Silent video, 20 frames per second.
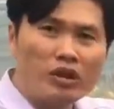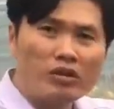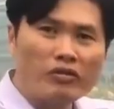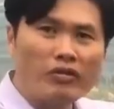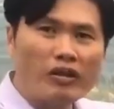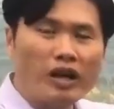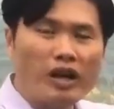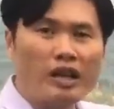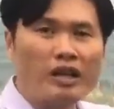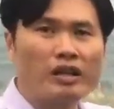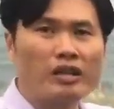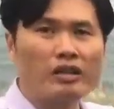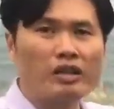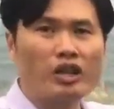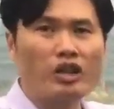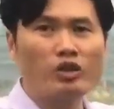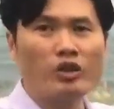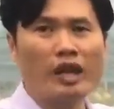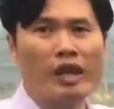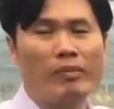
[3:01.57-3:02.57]
tuyệt vời,
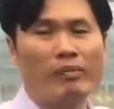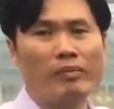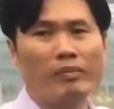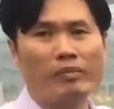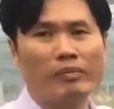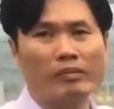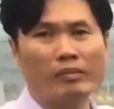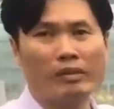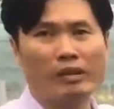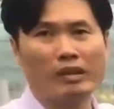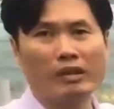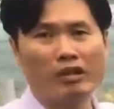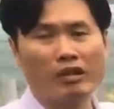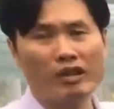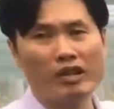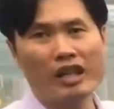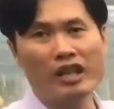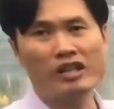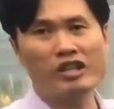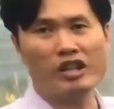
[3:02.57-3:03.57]
tuyệt đẹp,
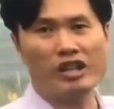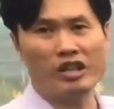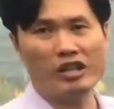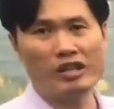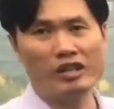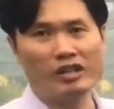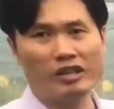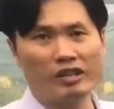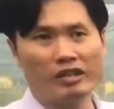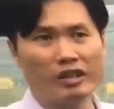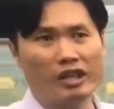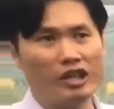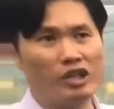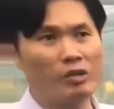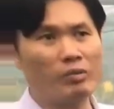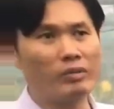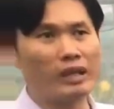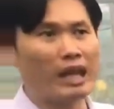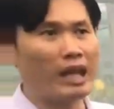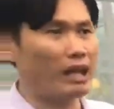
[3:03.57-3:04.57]
có giá trị để
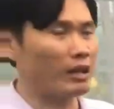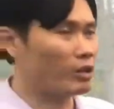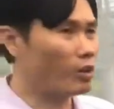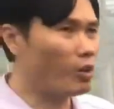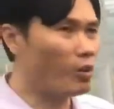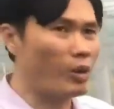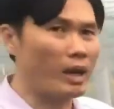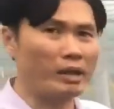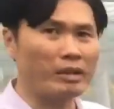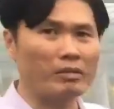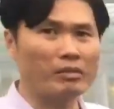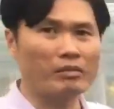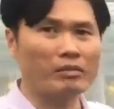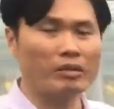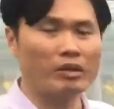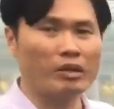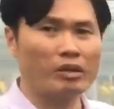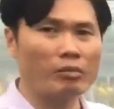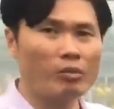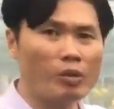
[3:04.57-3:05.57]
chúng ta thu hoạch,
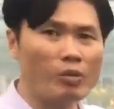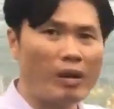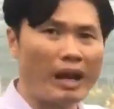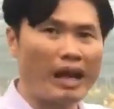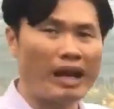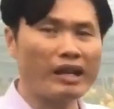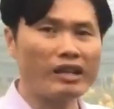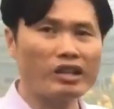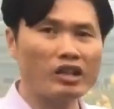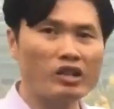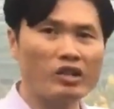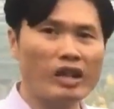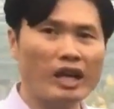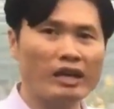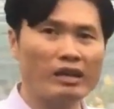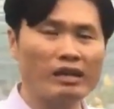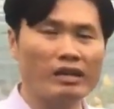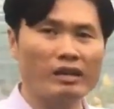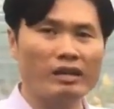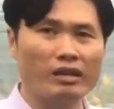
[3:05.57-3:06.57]
buôn bán, kinh
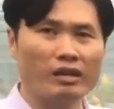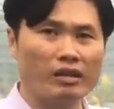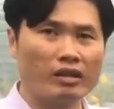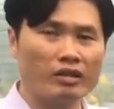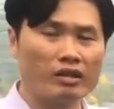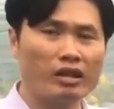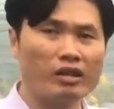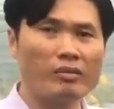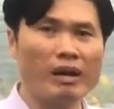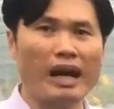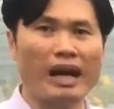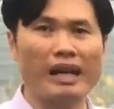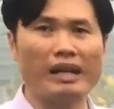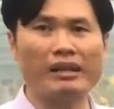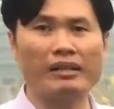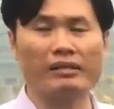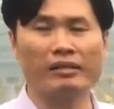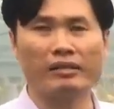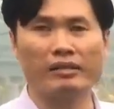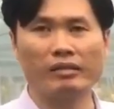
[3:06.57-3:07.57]
doanh, trưng
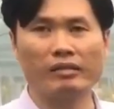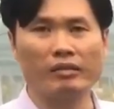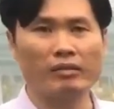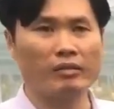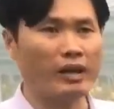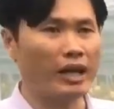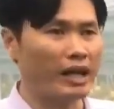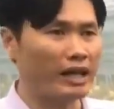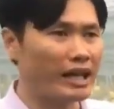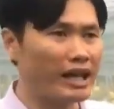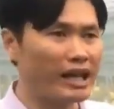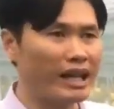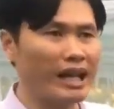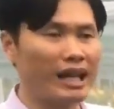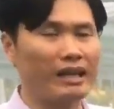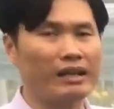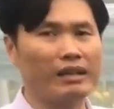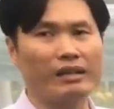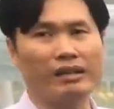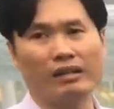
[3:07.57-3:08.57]
bày và cắt
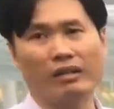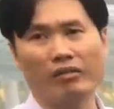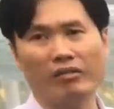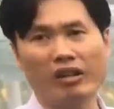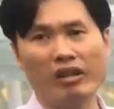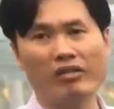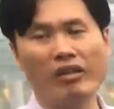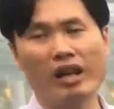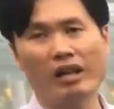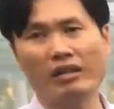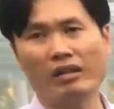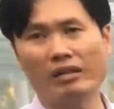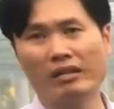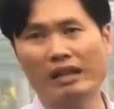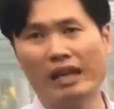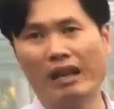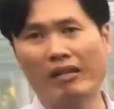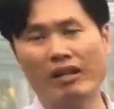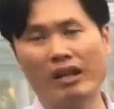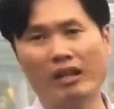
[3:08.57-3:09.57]
cành, vân vân,
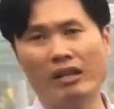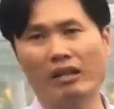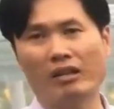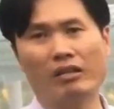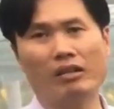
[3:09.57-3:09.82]
tạo ra